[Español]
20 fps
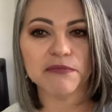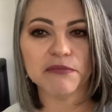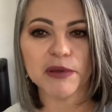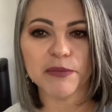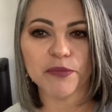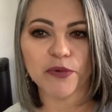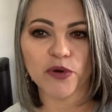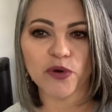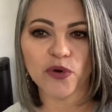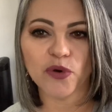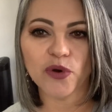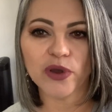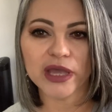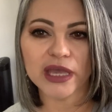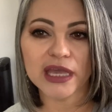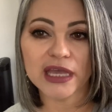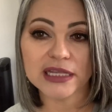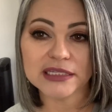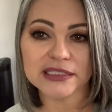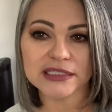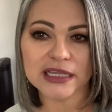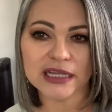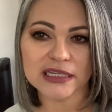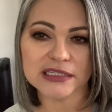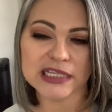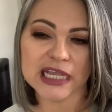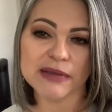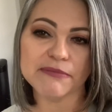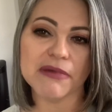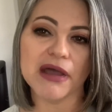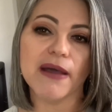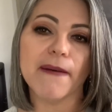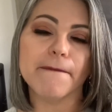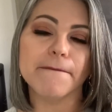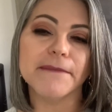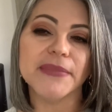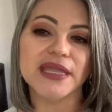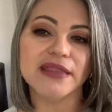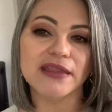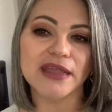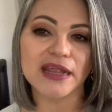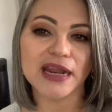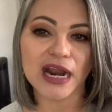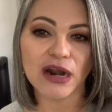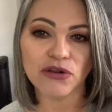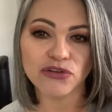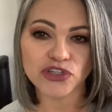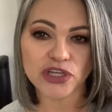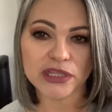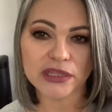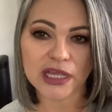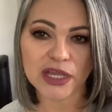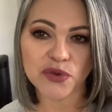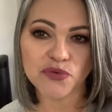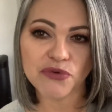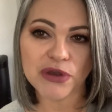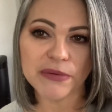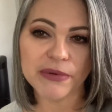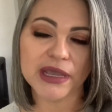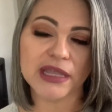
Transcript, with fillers: me pongo este que se llama Mineral 89,